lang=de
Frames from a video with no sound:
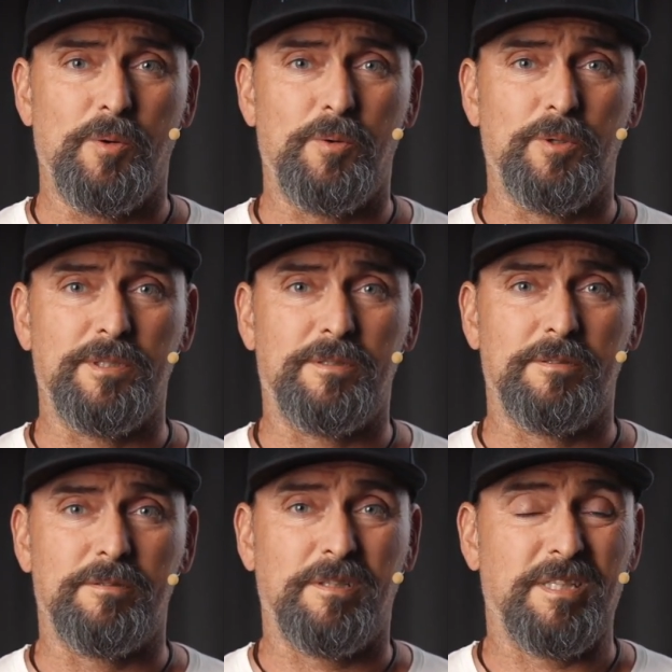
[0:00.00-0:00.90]
Und
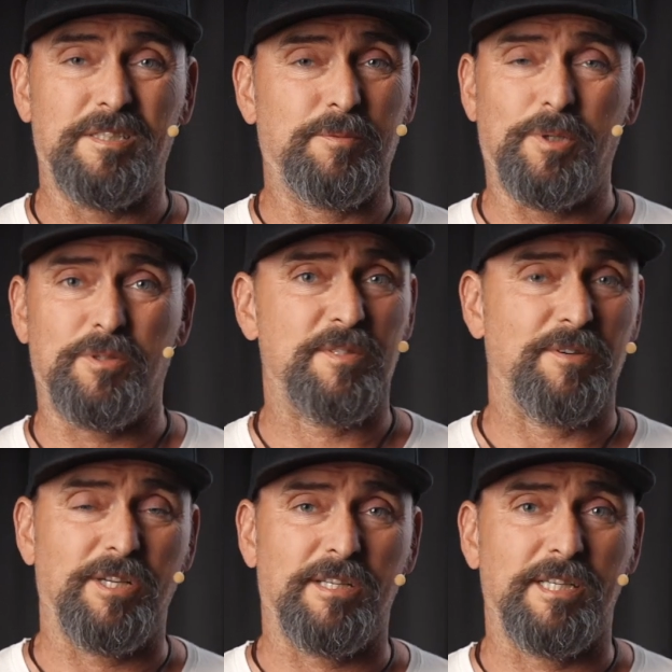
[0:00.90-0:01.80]
dann kann ich mir auch
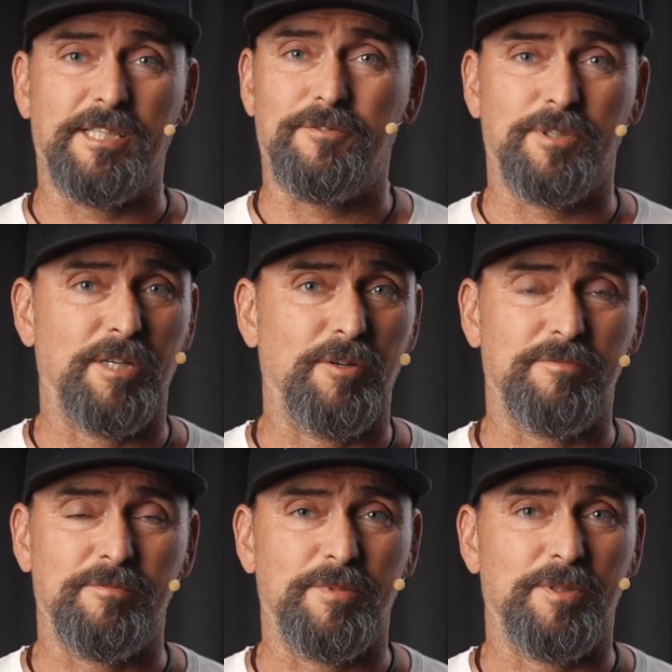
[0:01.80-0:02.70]
zwei oder drei davon
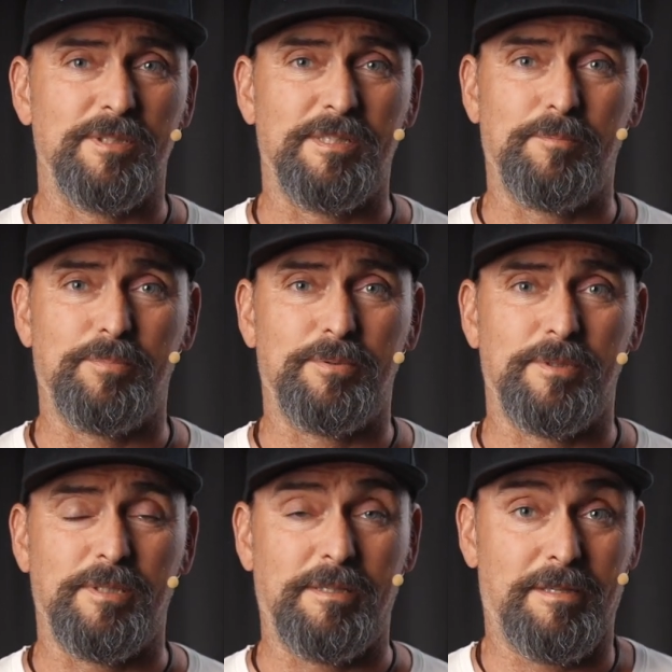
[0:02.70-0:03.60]
kaufen und habe
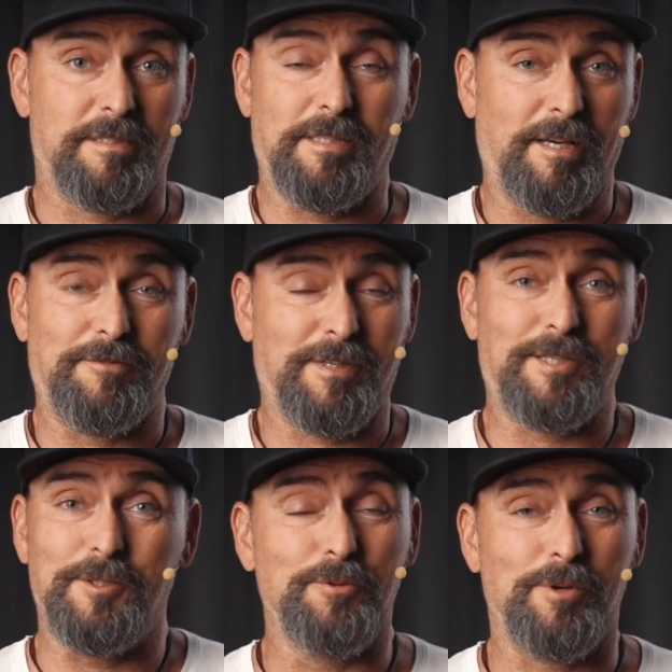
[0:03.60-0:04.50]
äh, halt
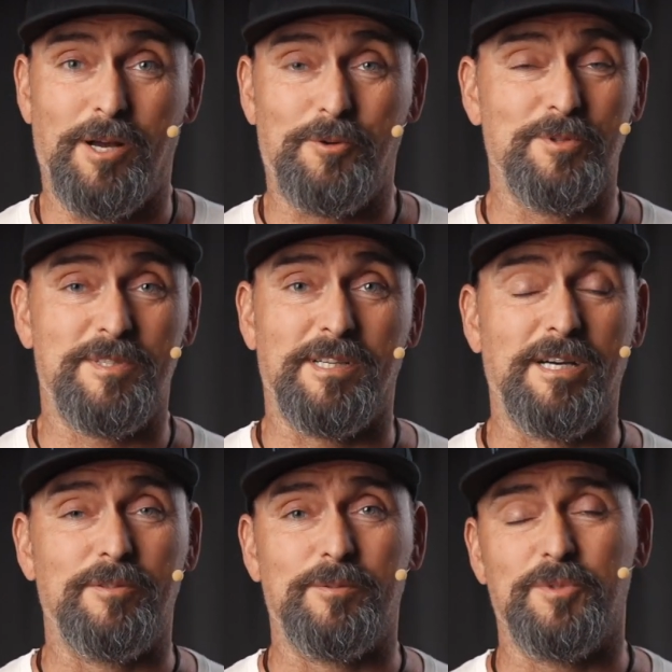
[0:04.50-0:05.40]
einfach genug Akkus
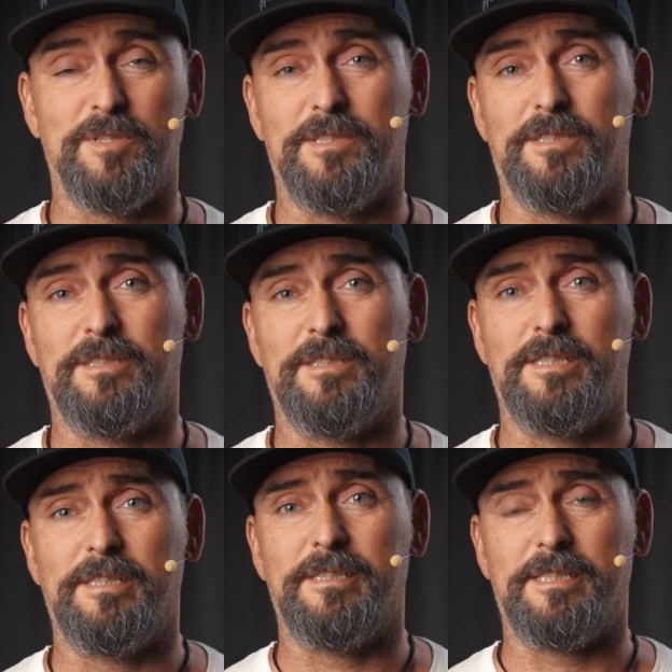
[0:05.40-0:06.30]
da und muss nicht
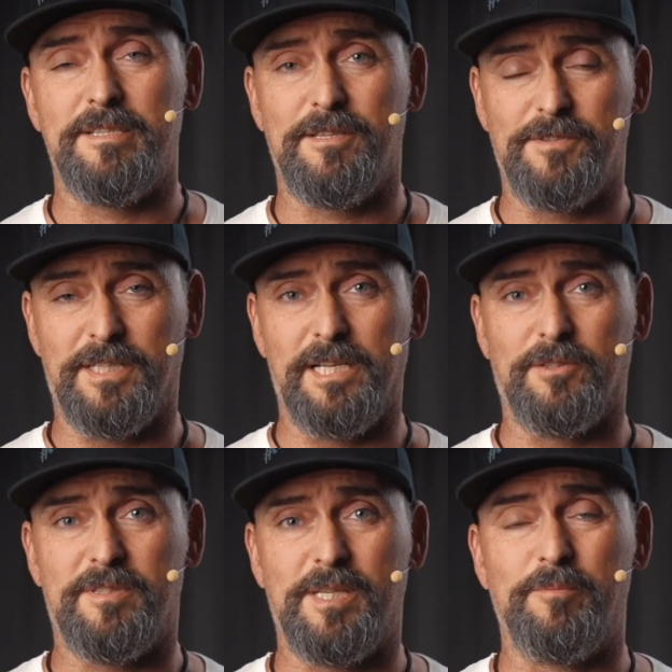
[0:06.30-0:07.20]
äh, riesig viel
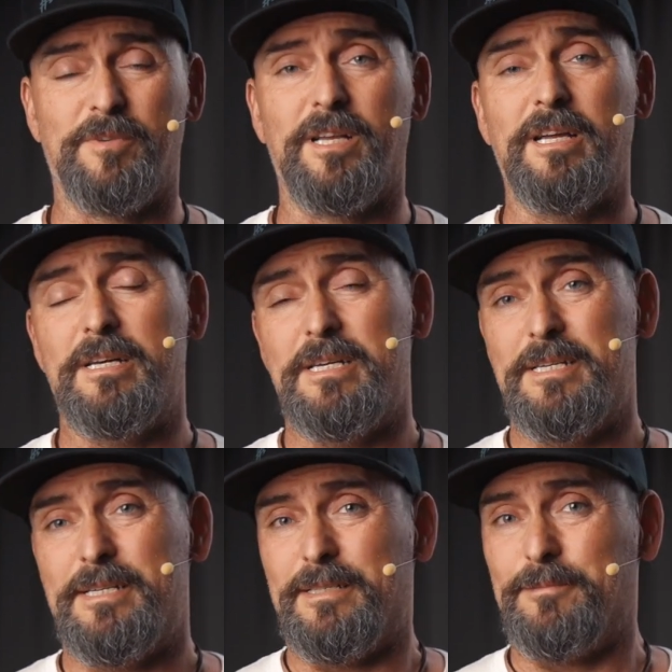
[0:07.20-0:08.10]
Geld ausgeben, weil
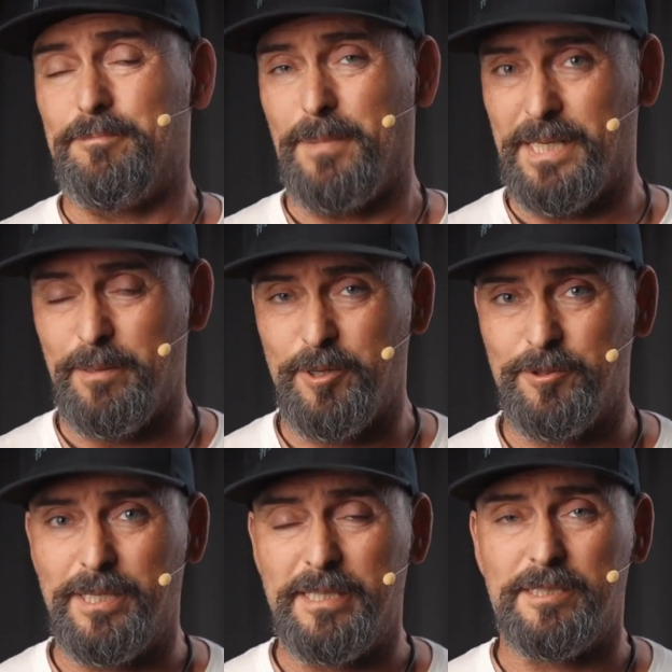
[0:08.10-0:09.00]
meiner
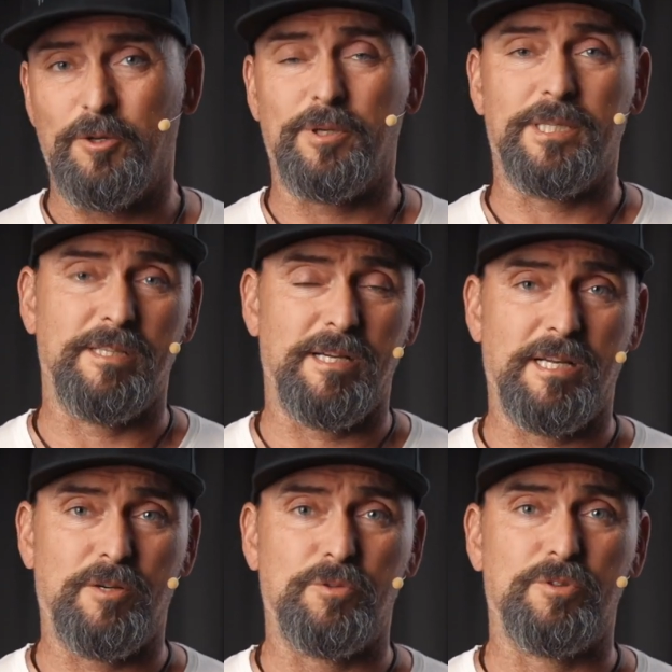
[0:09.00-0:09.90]
Meinung nach die
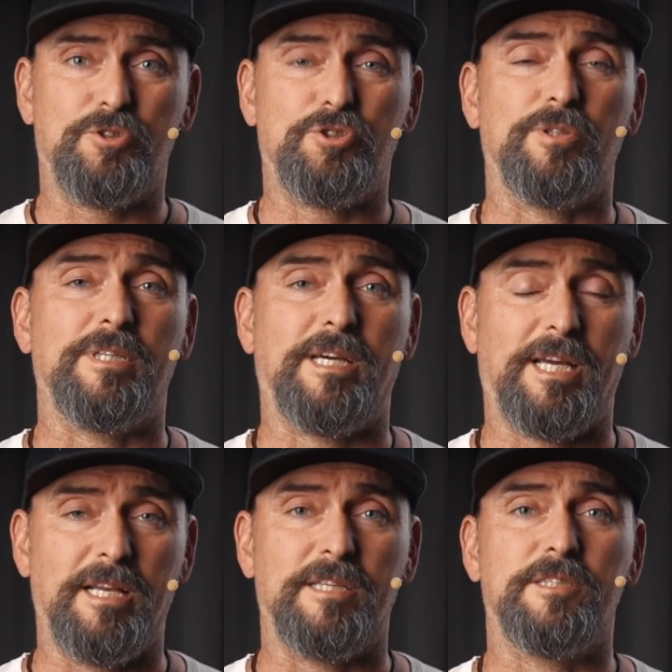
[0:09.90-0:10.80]
Originalakkus schon
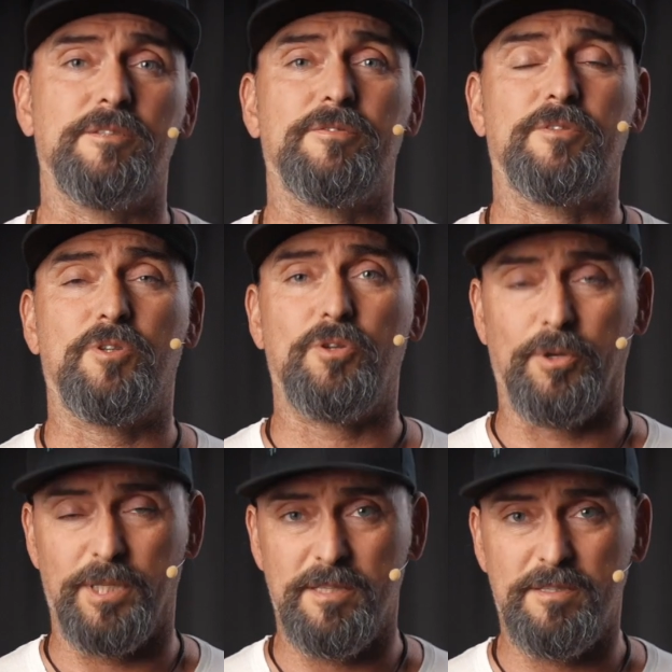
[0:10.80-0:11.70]
relativ
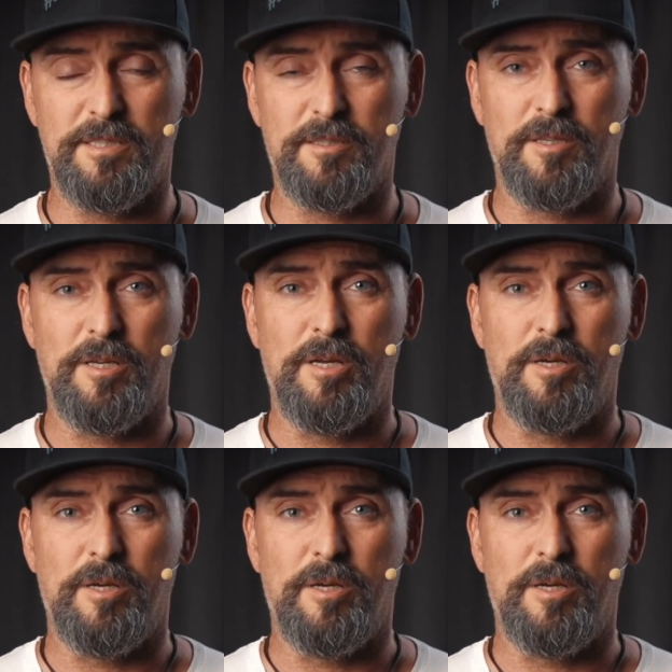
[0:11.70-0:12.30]
teuer sind